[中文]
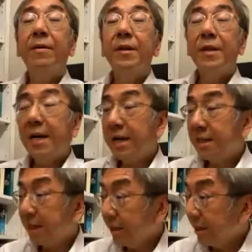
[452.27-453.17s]
当然
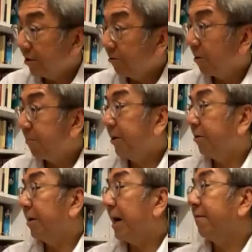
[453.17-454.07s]
这里头会不会有
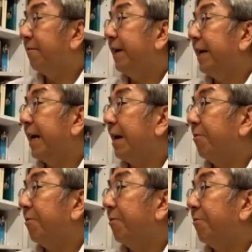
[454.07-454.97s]
浪费啊，
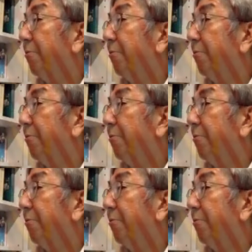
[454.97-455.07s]
会有